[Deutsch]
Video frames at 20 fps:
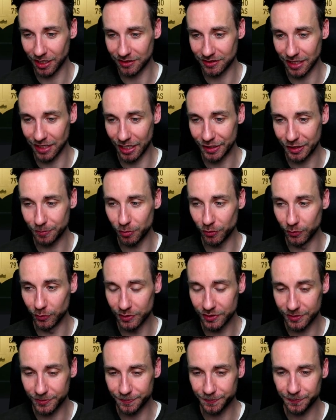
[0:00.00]
gar nicht
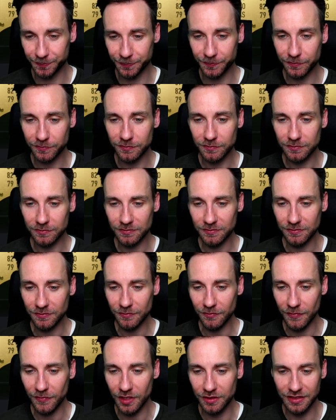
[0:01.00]
bewusst.
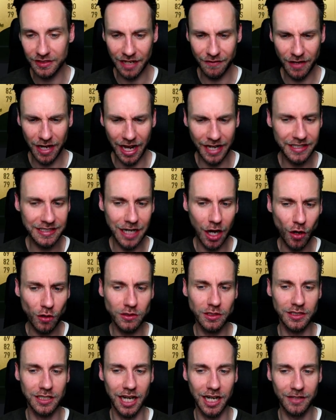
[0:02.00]
Der wäre eigentlich auch
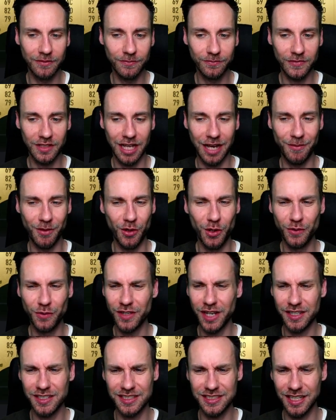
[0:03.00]
gegangen, aber irgendwie
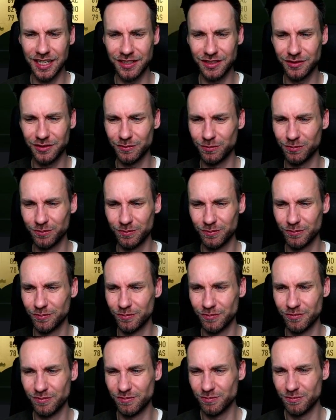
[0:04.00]
hatte ich dann
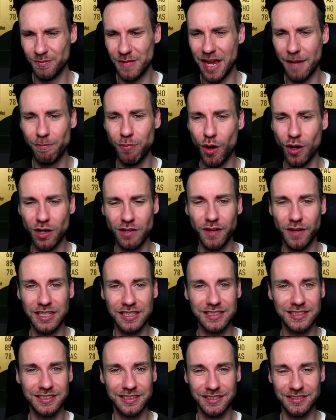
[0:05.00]
mehr Bock, weil
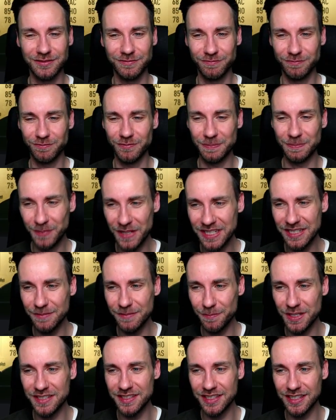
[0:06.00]
ich bin ein
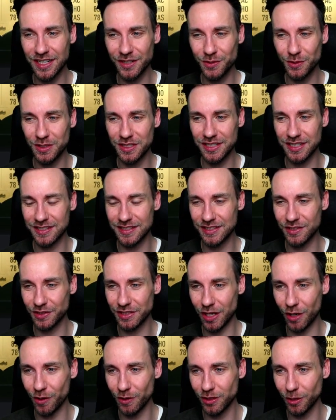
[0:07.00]
bisschen natürlich, das ist euch
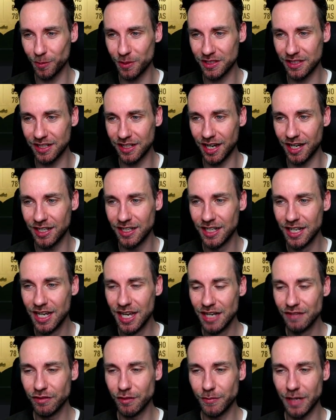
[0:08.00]
auch, glaube ich, klar,
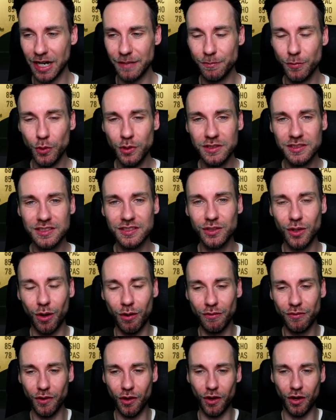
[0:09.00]
von meinen Münzen
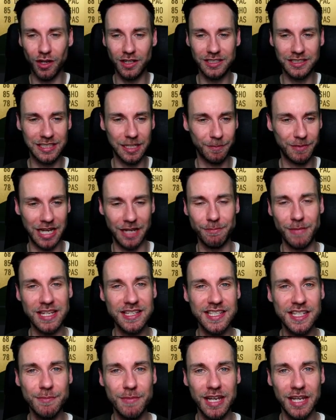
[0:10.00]
overall. Ich habe kein
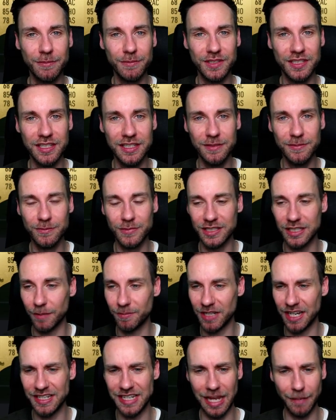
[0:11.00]
Messi mehr im Team, ich habe
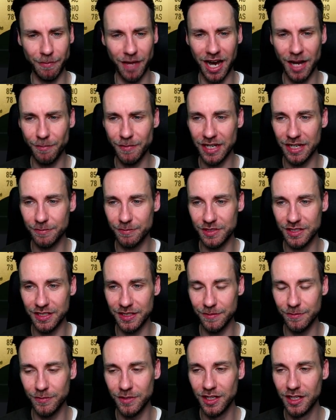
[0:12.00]
kein Neymar mehr im
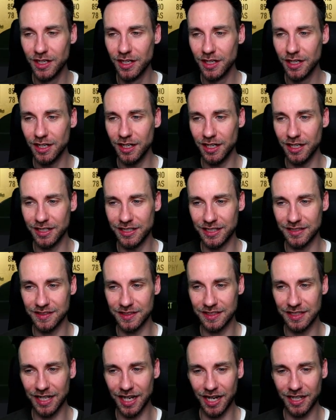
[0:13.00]
Team, äh, dass
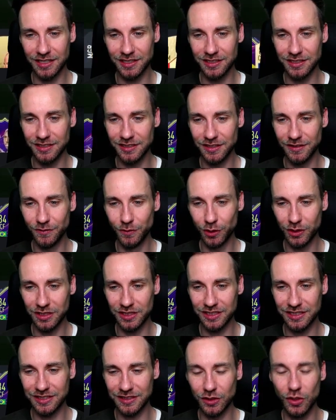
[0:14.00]
ich gerade
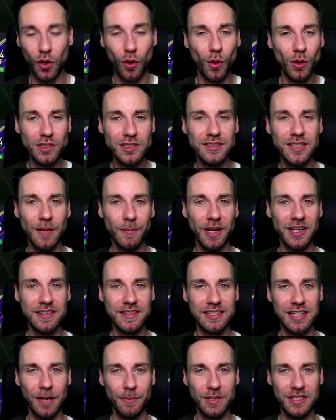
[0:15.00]
wirklich einen Großteil
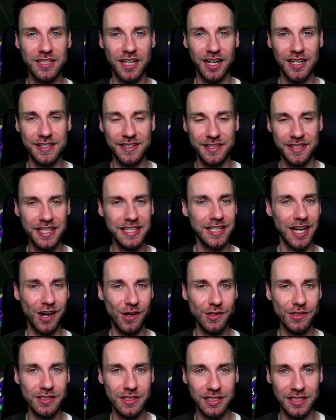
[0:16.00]
meines Kapitals nicht
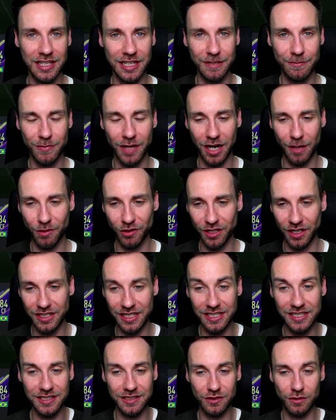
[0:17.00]
ausgegeben habe oder
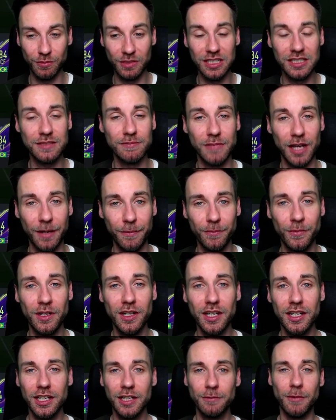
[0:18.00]
nicht zumindest in meinem,
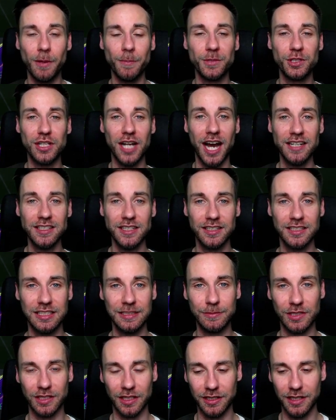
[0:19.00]
in meinem
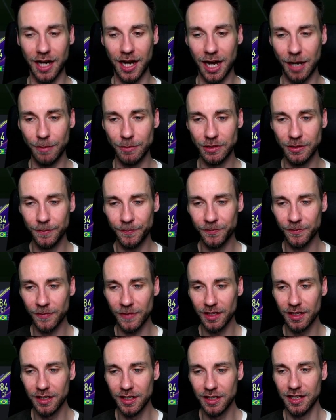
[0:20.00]
Starterteam drin habe.
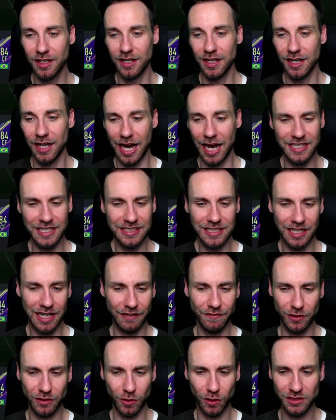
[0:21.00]
Hatte ich dann
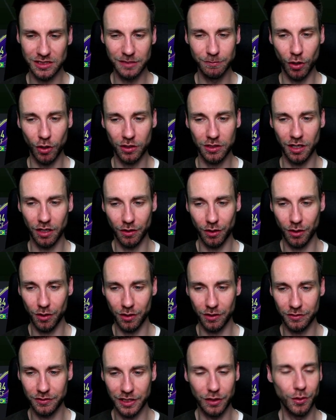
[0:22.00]
einfach trotzdem Bock, auch
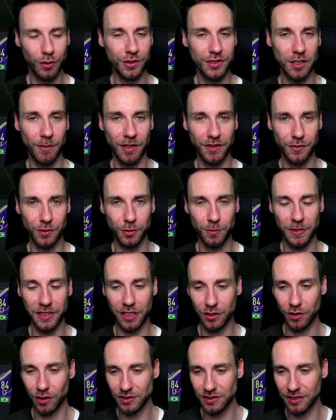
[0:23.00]
den Klostermann zu spielen. Er
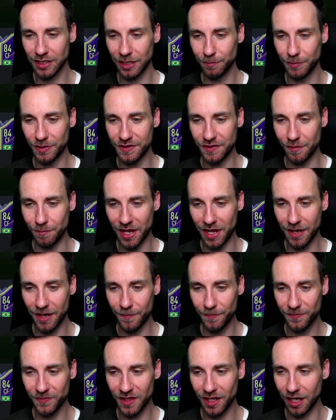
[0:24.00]
kostet halt ein bisschen mehr,
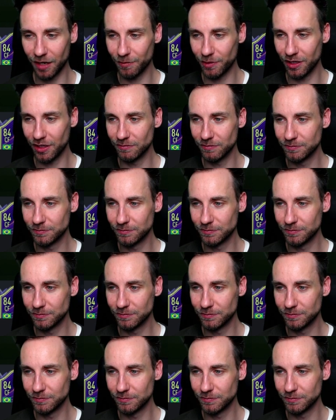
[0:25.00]
aber